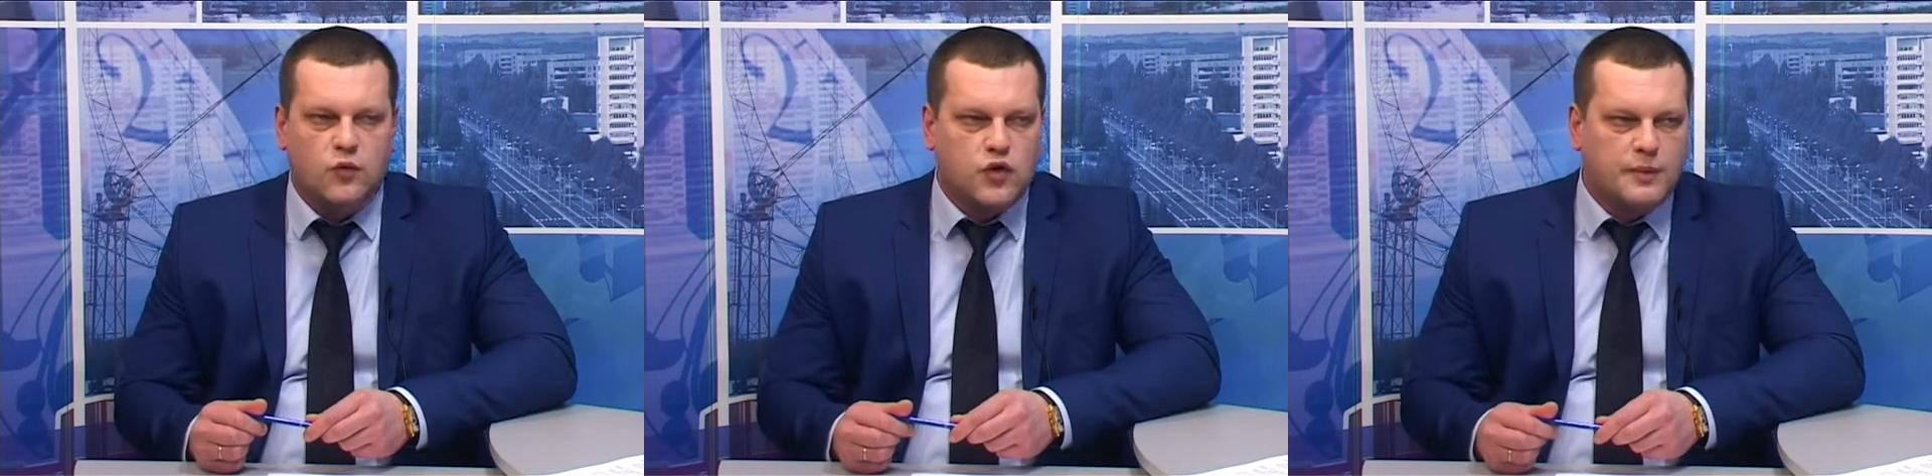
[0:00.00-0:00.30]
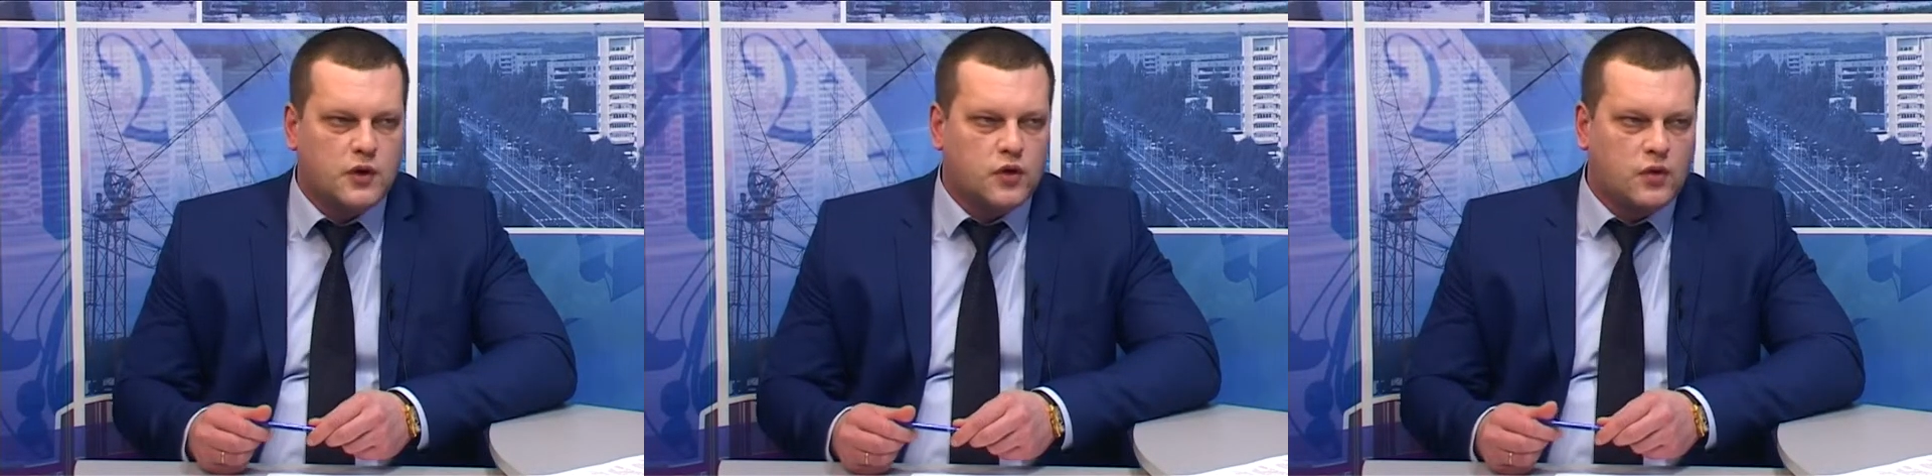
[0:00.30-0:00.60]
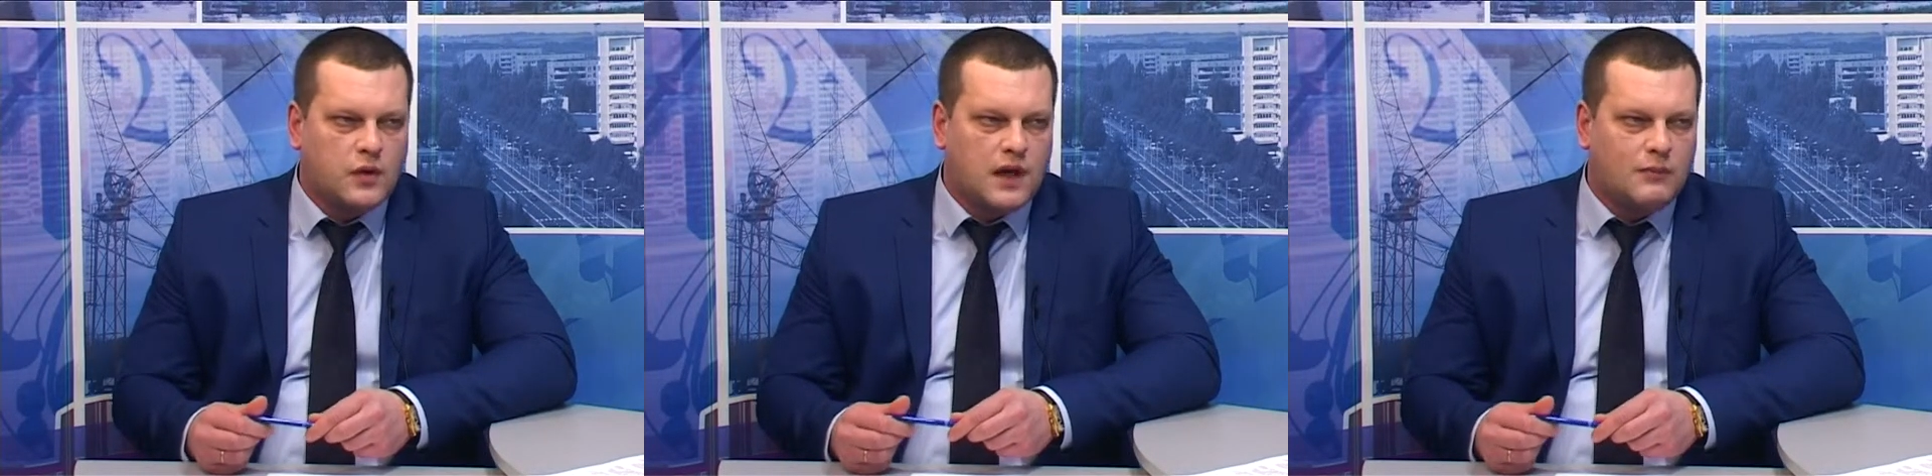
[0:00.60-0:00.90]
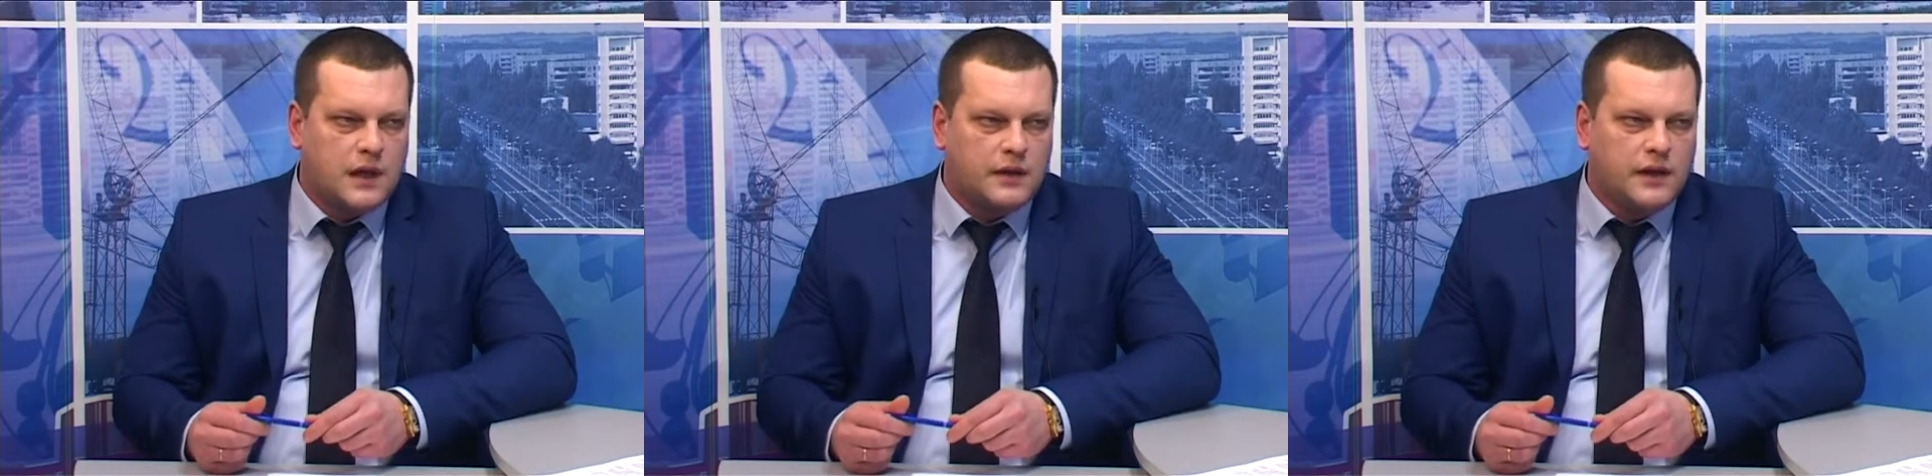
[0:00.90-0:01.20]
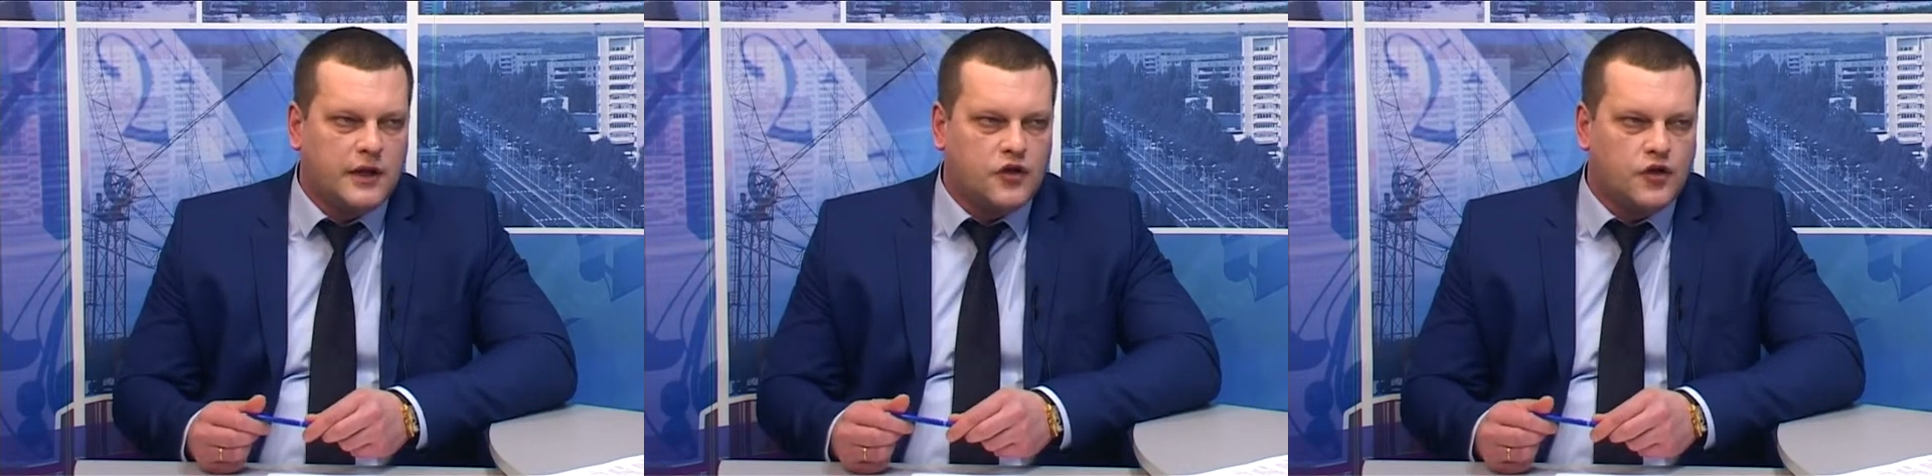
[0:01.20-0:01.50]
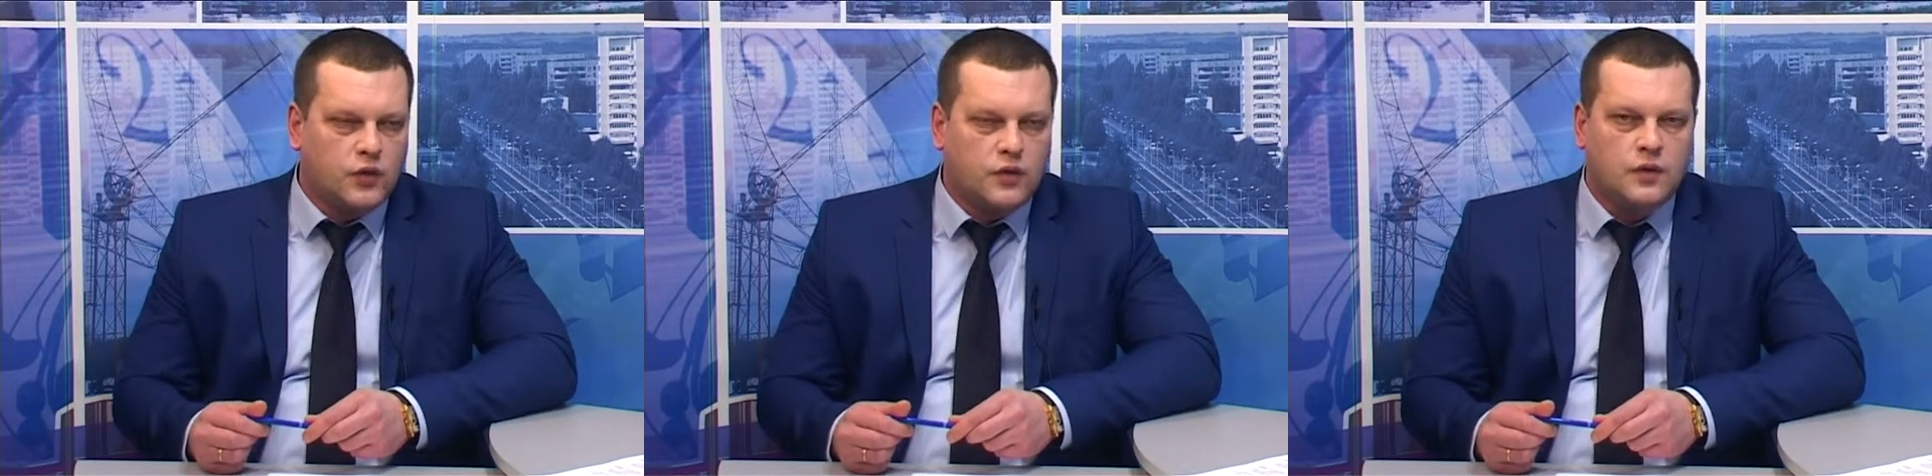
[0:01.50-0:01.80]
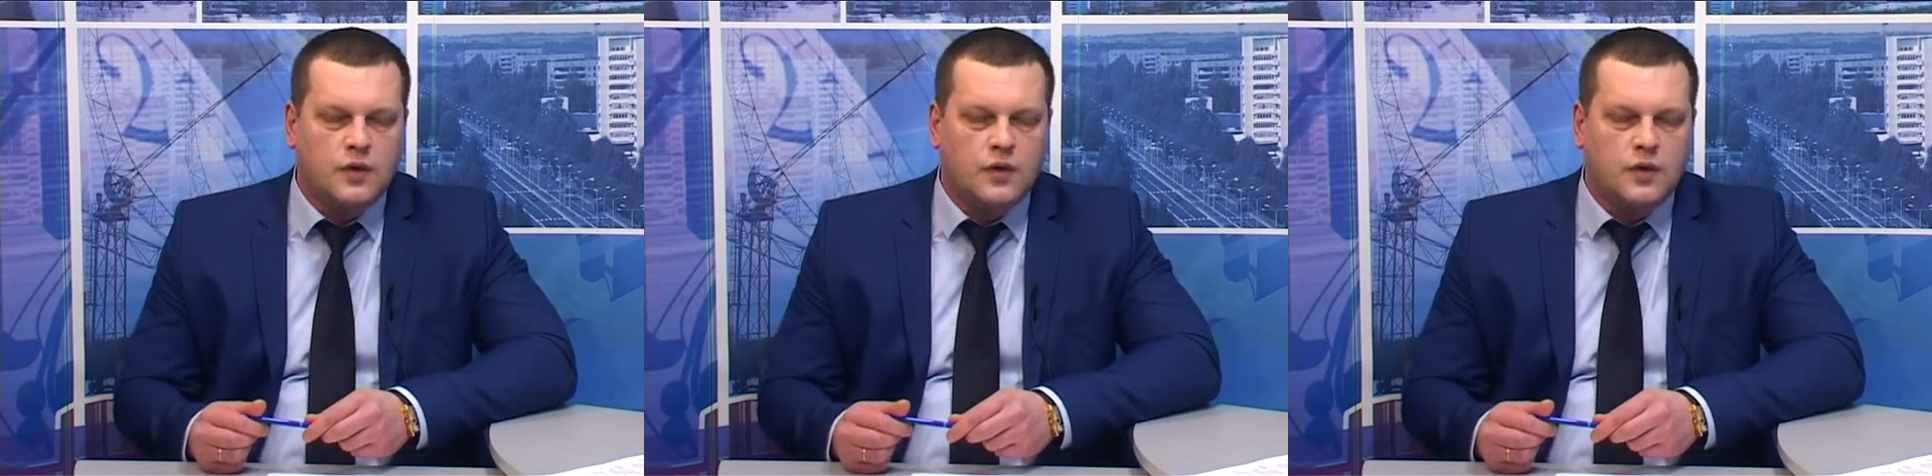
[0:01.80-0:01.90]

уже пошел обратный отсчет.